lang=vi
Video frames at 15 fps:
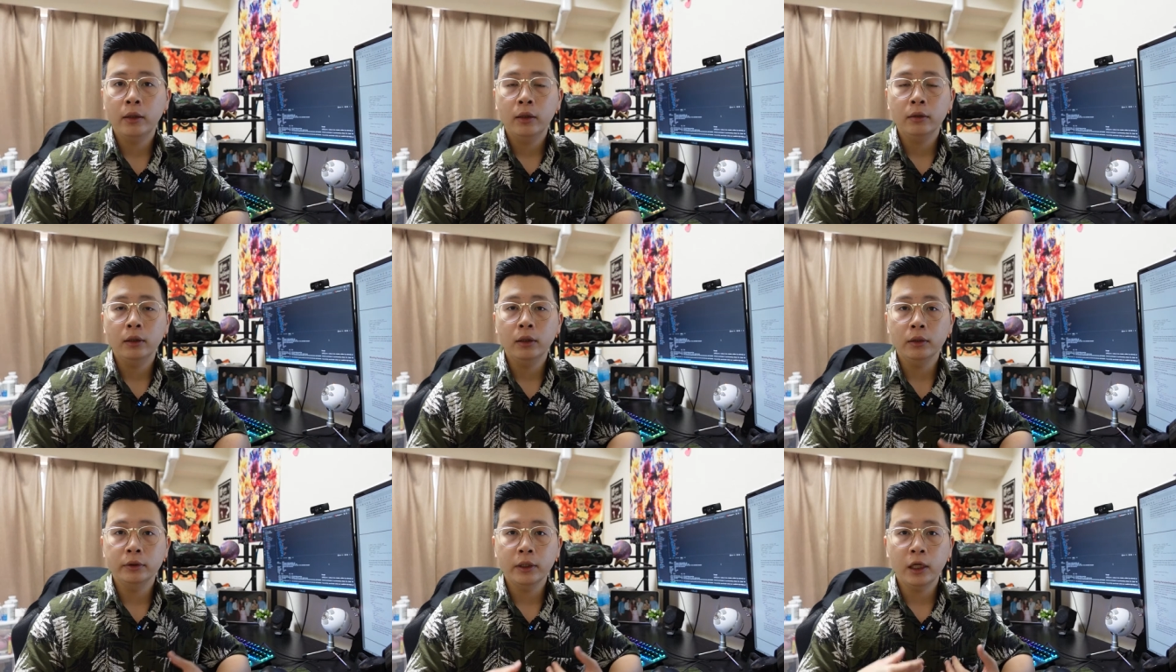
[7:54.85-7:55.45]

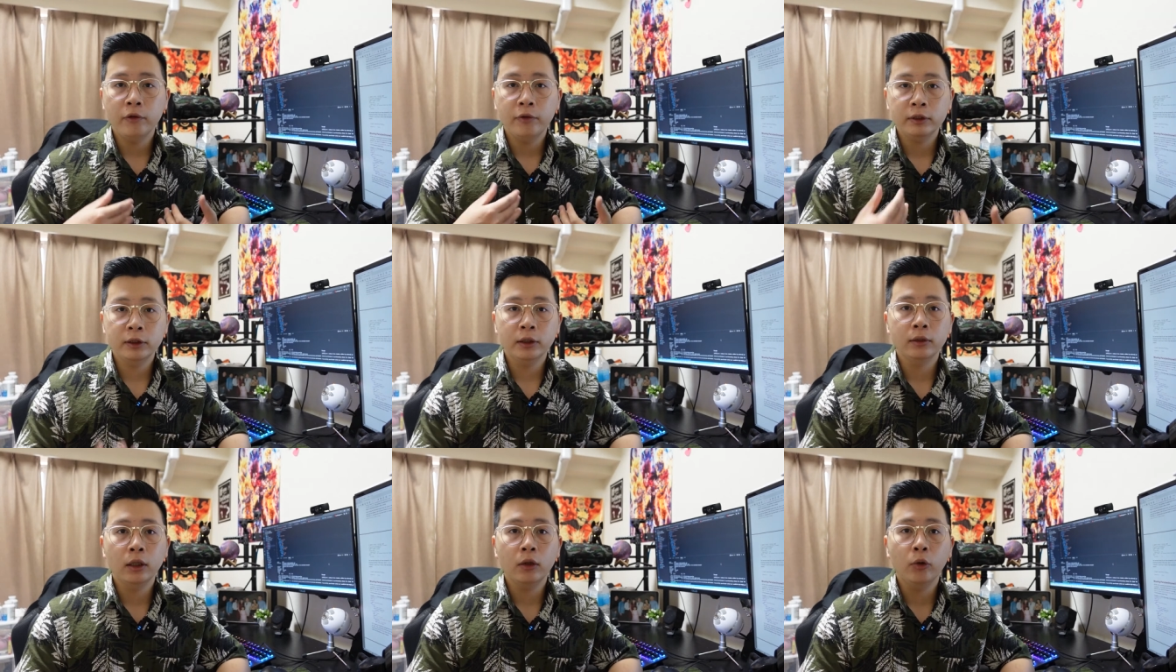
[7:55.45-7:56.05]
thì sẽ phát
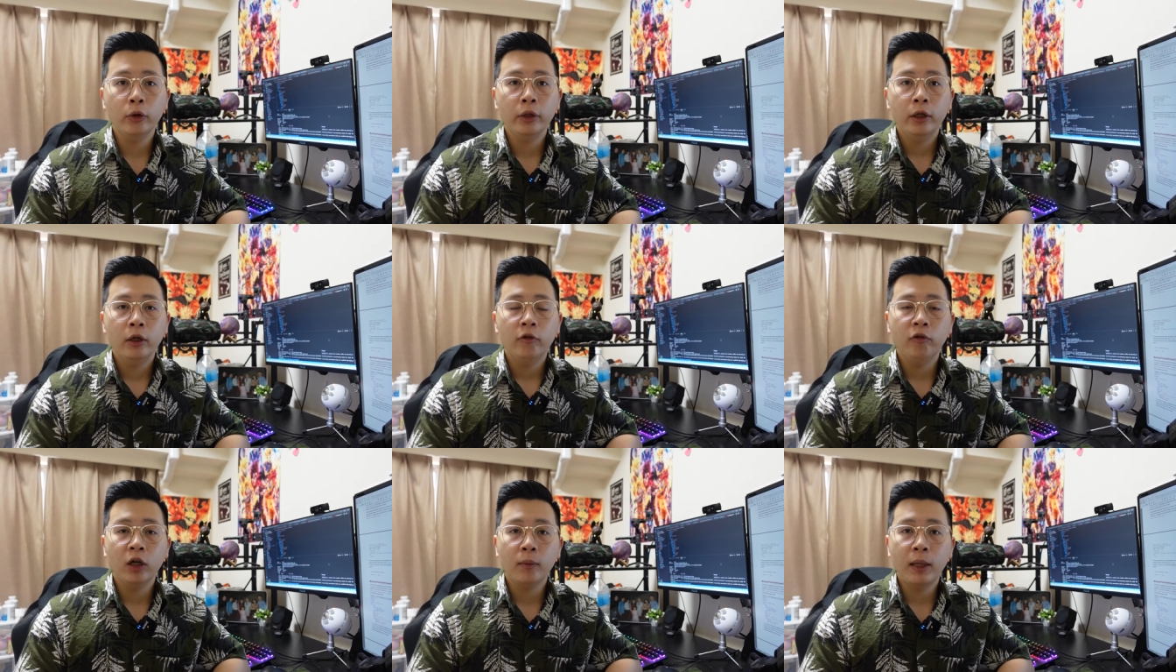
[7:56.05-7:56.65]
sinh ra lỗi
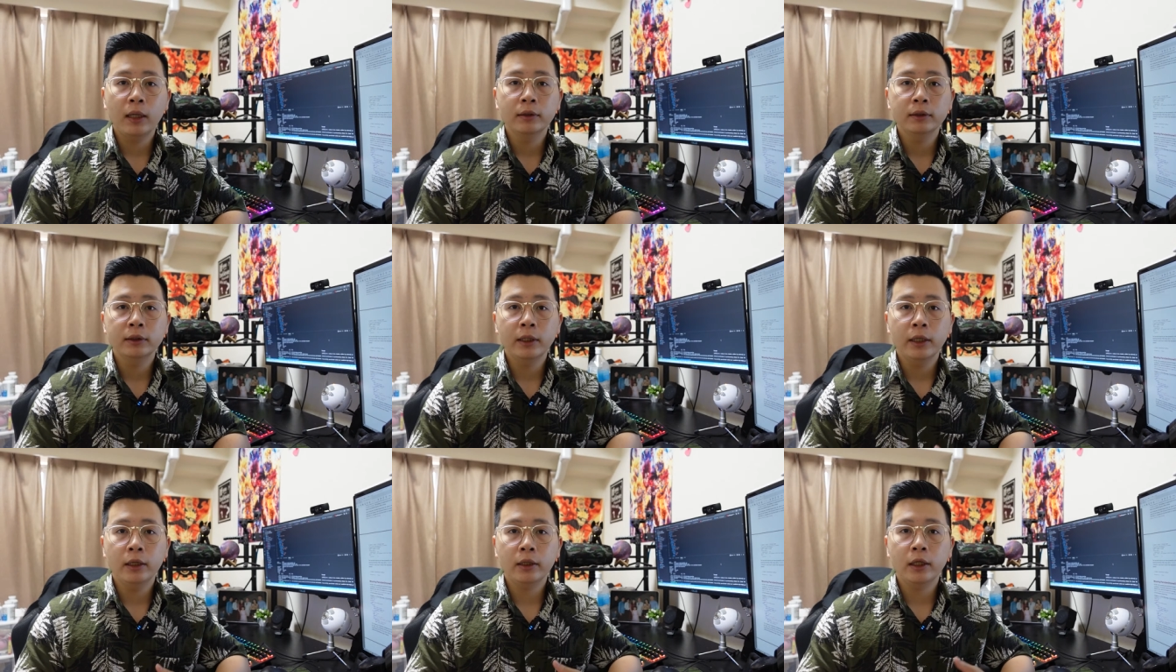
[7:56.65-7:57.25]
và các bạn
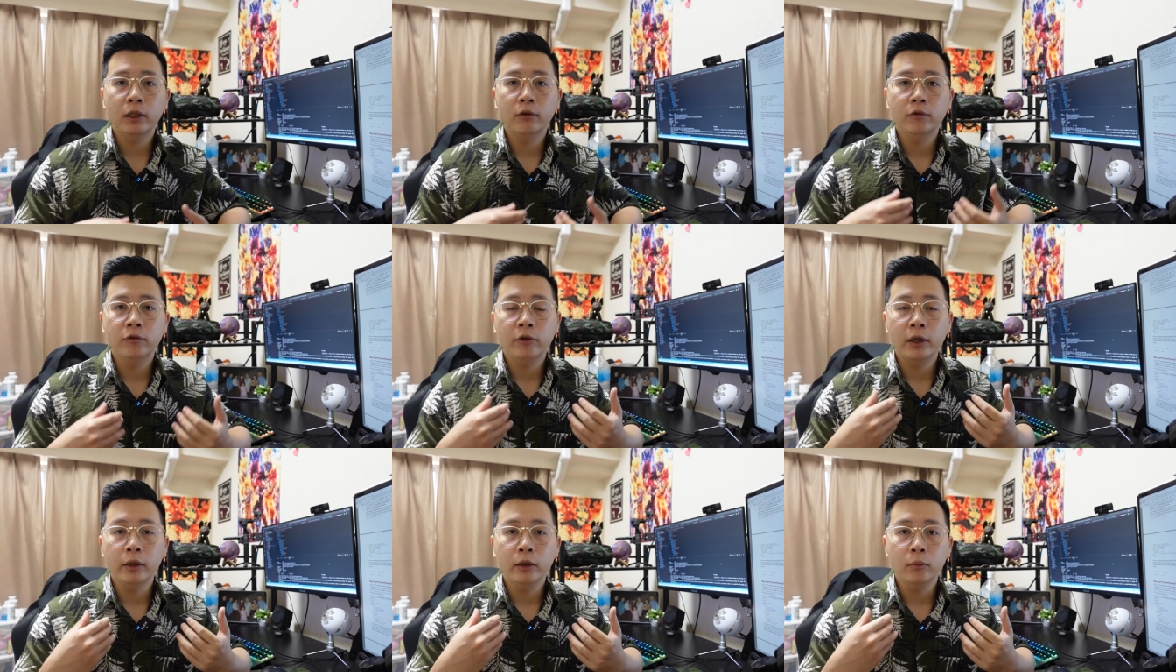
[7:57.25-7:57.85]
sẽ cần
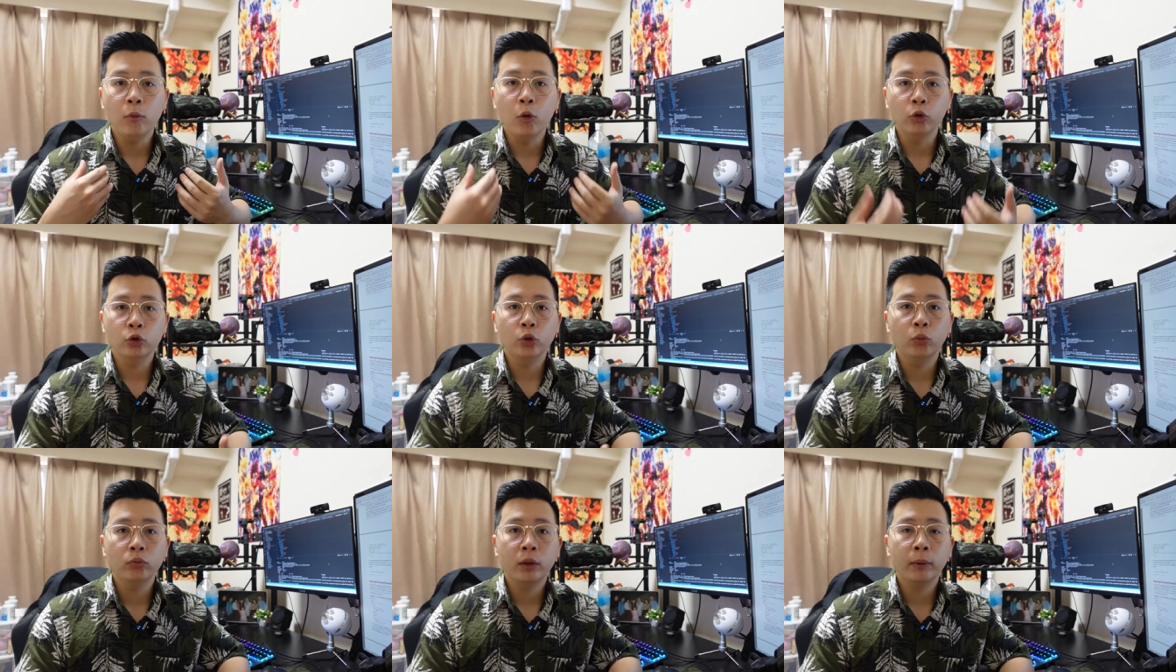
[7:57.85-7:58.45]
phải bổ
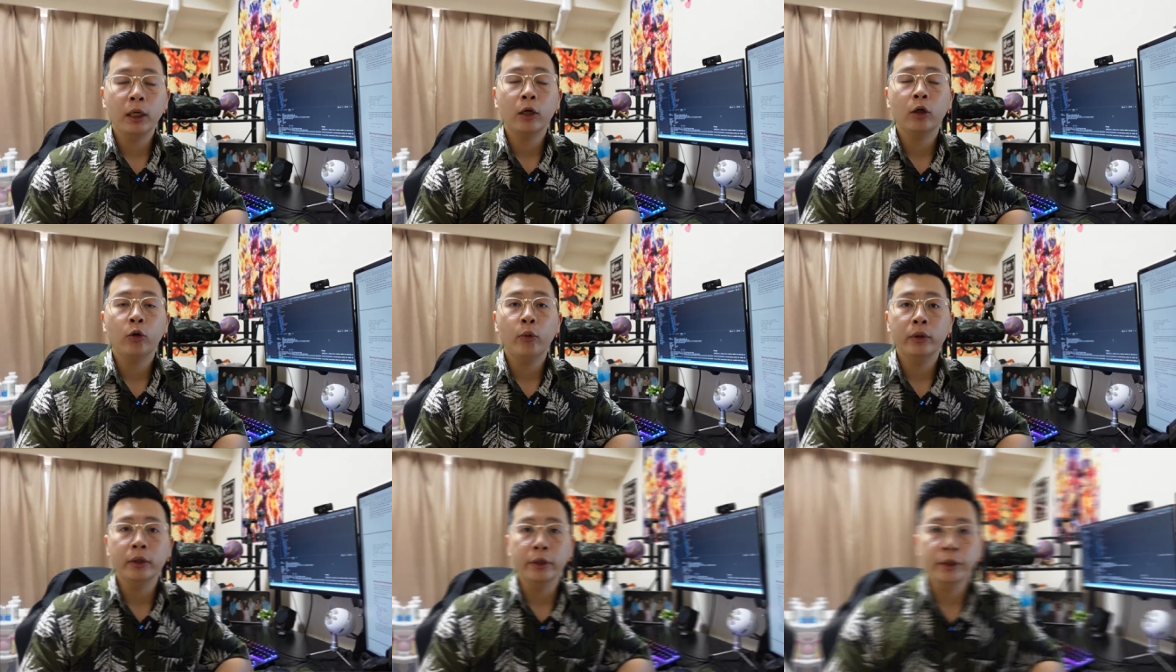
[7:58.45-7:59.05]
sung thêm các cái quyền đấy